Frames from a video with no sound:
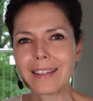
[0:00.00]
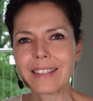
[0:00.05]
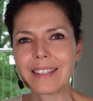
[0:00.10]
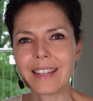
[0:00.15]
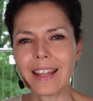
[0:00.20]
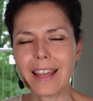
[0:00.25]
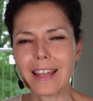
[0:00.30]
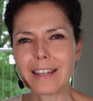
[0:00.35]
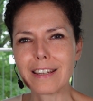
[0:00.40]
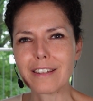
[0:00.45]

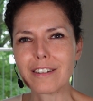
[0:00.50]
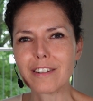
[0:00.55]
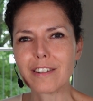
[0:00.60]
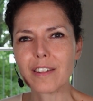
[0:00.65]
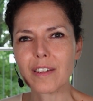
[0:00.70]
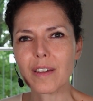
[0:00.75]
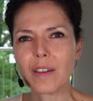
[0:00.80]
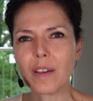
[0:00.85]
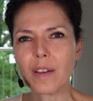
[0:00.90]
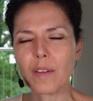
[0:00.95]

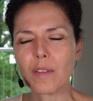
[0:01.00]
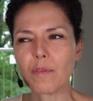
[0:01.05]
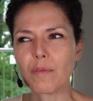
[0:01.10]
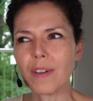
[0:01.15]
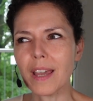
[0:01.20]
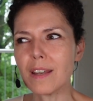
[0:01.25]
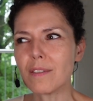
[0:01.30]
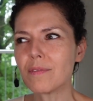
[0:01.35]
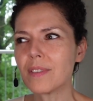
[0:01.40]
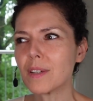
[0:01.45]
Denn
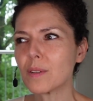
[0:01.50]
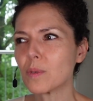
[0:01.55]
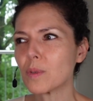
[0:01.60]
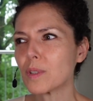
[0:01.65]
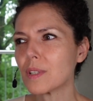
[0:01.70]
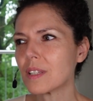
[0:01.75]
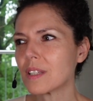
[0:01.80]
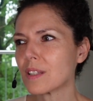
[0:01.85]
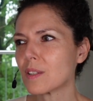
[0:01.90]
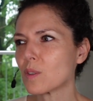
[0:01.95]
wenn wir
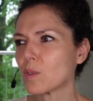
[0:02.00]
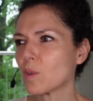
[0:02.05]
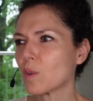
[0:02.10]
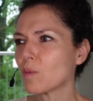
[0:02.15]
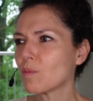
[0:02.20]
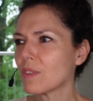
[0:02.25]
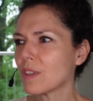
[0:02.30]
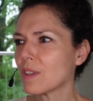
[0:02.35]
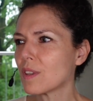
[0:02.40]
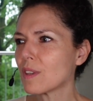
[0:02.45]
uns jetzt
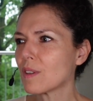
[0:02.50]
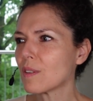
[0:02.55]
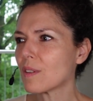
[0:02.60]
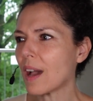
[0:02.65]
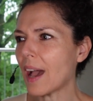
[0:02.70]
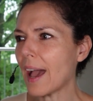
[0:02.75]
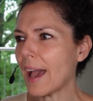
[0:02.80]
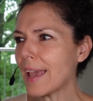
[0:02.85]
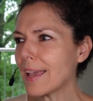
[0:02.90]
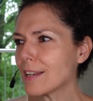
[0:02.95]
irgendwie
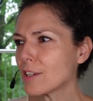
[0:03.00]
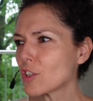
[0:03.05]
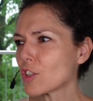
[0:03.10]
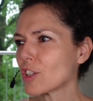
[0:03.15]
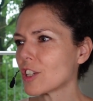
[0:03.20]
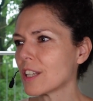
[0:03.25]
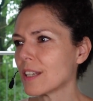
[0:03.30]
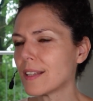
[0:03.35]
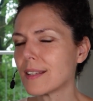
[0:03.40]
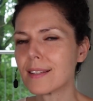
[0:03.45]

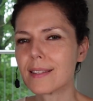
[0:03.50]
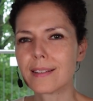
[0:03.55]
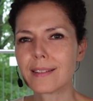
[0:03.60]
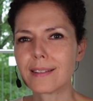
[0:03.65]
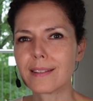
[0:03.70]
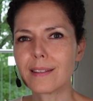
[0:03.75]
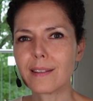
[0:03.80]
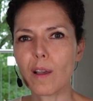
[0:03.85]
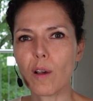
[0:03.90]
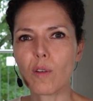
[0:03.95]

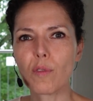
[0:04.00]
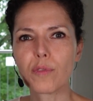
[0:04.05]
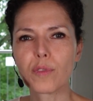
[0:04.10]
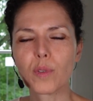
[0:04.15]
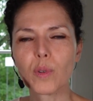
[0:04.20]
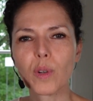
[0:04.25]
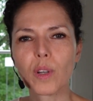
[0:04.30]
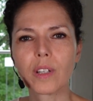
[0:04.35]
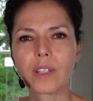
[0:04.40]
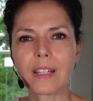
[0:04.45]
einschießen auf
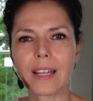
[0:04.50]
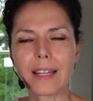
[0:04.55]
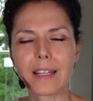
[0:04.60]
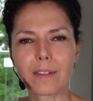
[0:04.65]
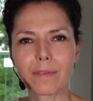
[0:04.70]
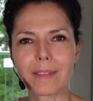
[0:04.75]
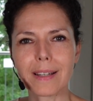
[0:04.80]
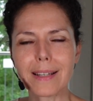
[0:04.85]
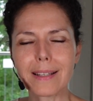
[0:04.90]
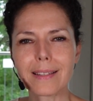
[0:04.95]

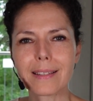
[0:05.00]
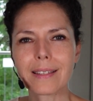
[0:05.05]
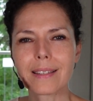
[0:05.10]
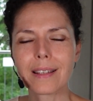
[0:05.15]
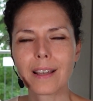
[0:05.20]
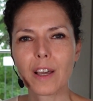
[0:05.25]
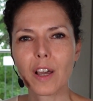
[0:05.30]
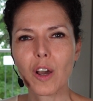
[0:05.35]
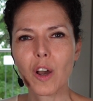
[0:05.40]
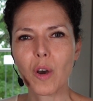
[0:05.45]

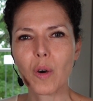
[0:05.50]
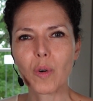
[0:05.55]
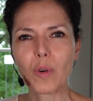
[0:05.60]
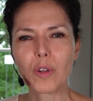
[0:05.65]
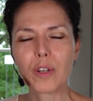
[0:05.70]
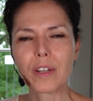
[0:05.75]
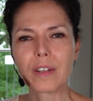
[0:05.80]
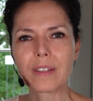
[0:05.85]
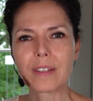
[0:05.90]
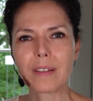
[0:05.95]
irgendetwas
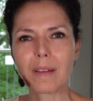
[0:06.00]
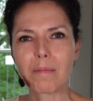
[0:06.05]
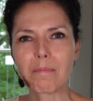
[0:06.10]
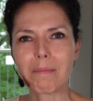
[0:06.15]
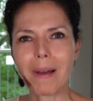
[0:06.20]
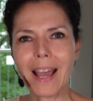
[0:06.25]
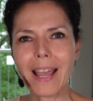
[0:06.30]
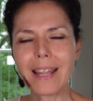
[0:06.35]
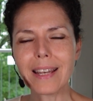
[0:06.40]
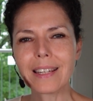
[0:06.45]
und
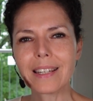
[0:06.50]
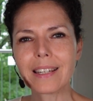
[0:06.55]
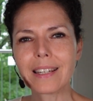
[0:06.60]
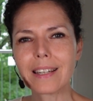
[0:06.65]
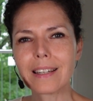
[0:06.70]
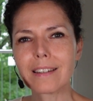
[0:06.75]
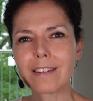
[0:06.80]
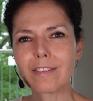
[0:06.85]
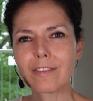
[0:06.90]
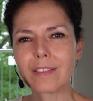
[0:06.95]

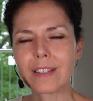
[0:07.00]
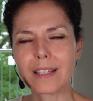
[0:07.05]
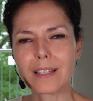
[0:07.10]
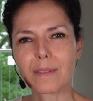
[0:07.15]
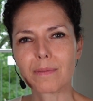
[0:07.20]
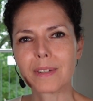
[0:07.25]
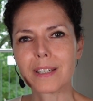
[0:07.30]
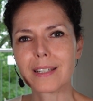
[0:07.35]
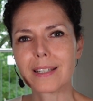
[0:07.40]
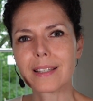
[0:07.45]
meinen,
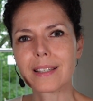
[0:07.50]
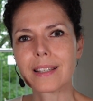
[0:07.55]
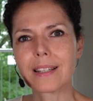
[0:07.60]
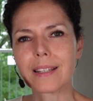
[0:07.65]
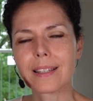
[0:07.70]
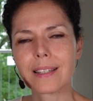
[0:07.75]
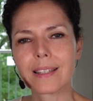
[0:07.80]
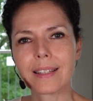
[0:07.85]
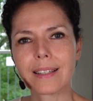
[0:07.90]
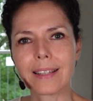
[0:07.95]
dass wir das
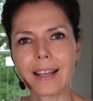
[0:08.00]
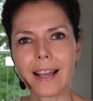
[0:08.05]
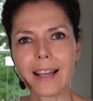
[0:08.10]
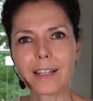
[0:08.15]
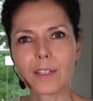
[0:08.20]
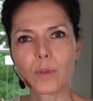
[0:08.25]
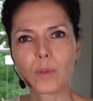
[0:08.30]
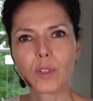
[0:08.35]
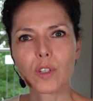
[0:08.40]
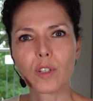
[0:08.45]
jetzt
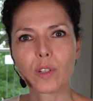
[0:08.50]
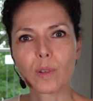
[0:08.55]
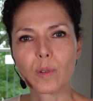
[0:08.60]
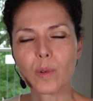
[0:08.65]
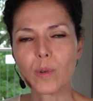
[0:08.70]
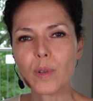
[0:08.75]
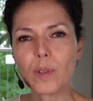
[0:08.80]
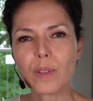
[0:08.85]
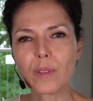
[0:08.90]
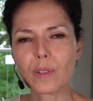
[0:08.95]
dadurch
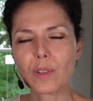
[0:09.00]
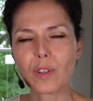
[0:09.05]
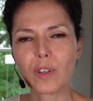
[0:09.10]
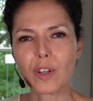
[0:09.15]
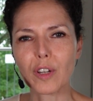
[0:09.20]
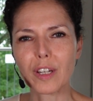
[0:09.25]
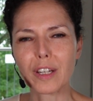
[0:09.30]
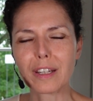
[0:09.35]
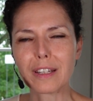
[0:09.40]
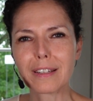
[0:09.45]
lösen
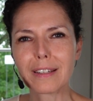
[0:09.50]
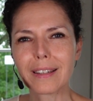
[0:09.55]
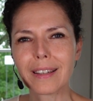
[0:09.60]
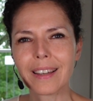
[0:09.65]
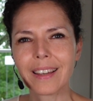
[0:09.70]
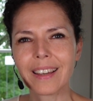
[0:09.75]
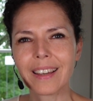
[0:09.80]
können,